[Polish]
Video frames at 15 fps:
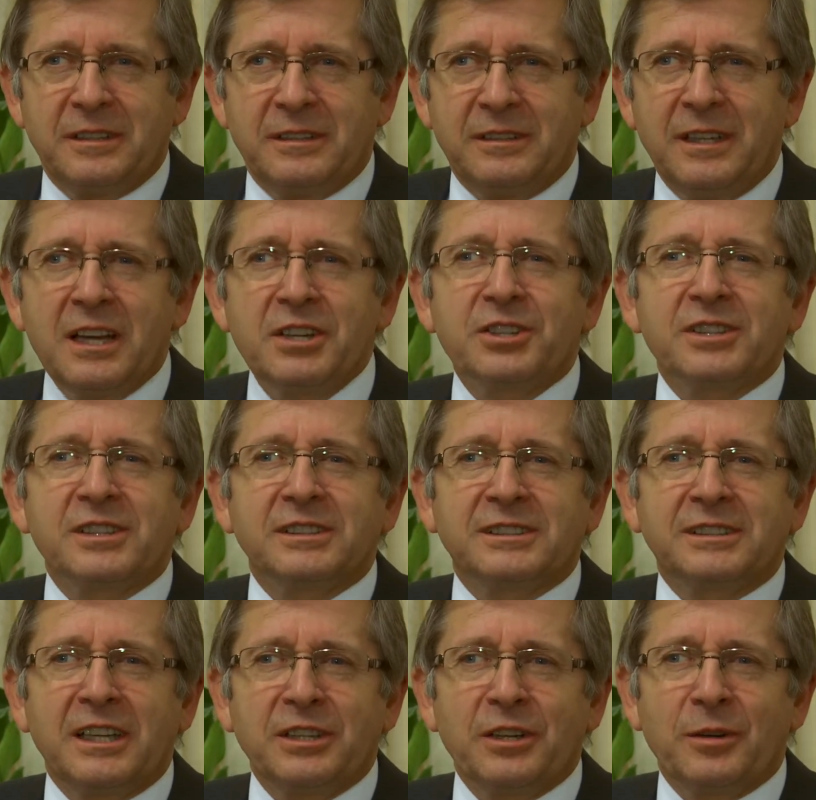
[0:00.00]
Nasz
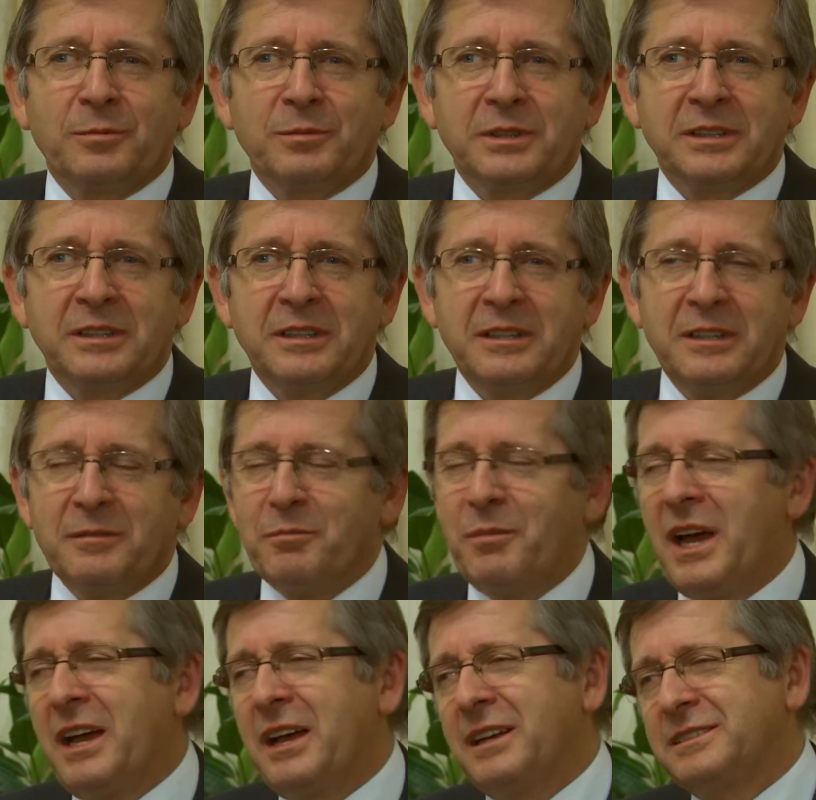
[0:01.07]
znajomy,
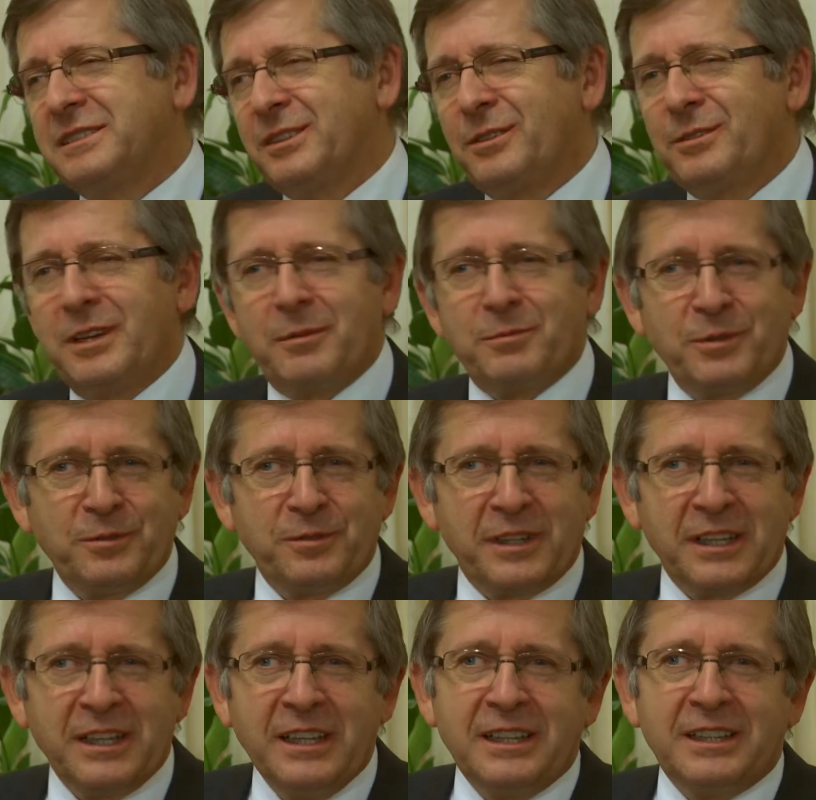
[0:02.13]
ba, co ja
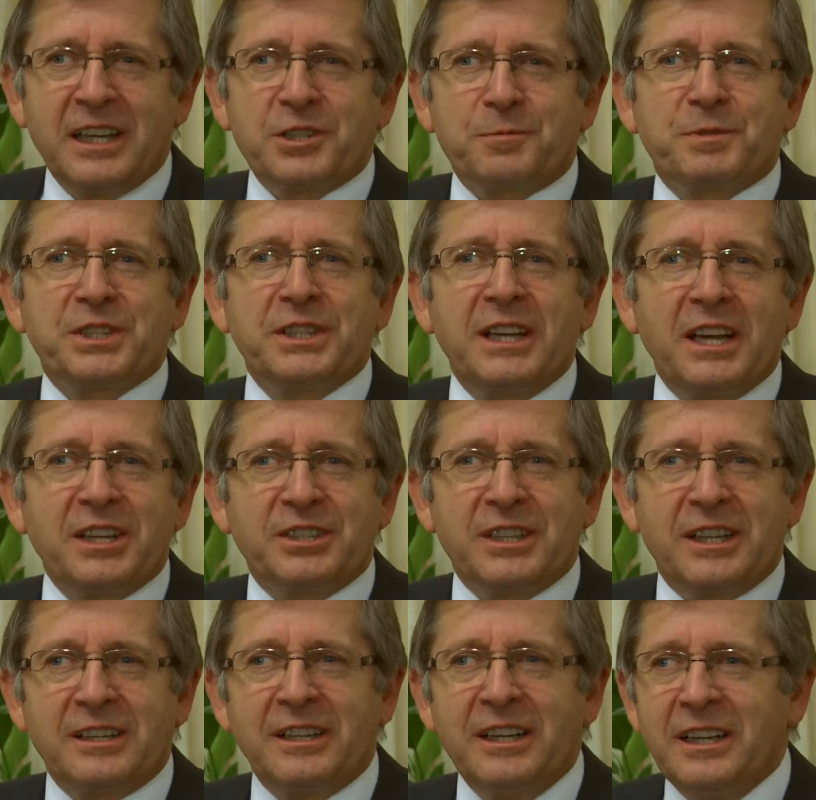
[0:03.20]
mówię, nasz
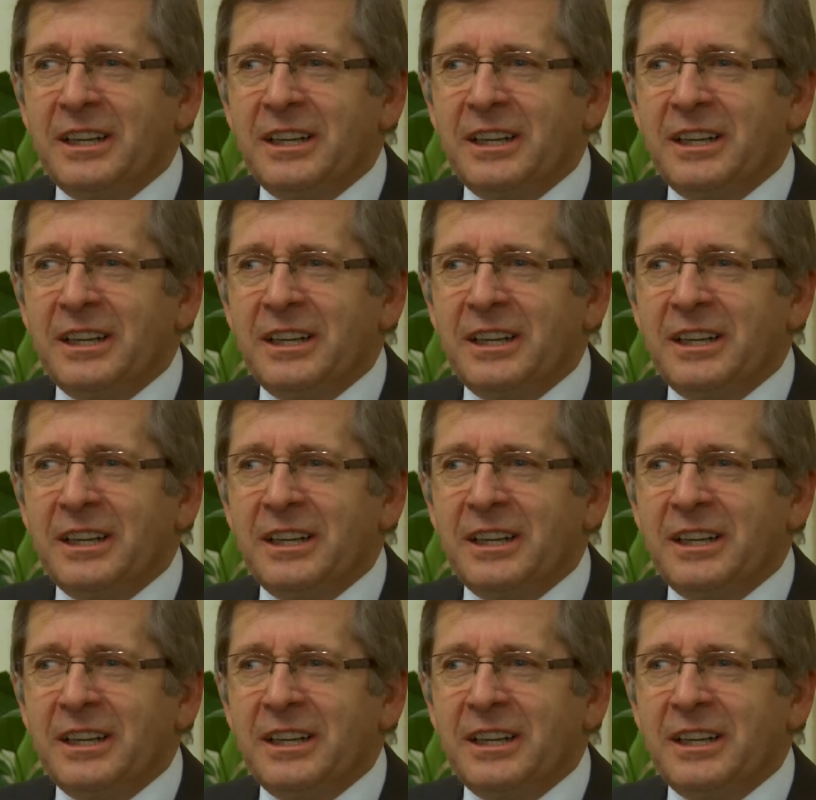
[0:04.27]
przyjaciel,